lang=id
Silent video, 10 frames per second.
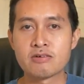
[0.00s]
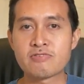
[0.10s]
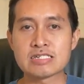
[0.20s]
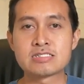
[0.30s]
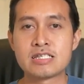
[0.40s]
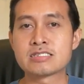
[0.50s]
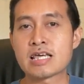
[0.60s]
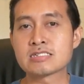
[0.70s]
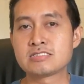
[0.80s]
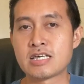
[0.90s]

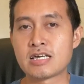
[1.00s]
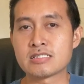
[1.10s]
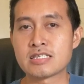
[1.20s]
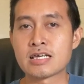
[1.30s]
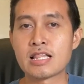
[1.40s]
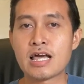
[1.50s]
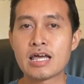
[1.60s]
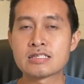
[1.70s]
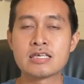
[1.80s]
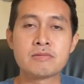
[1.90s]
fasilitasnya, tinggal
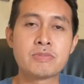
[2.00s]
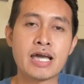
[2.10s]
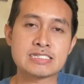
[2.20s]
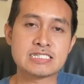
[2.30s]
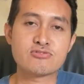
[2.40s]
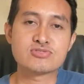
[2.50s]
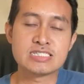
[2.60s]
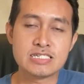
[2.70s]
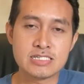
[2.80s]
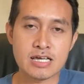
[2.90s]
Anda yang
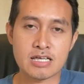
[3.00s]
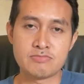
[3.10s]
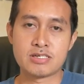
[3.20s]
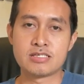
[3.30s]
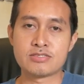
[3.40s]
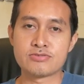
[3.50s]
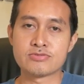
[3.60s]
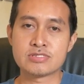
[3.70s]
mengeksekusinya, kan begitu.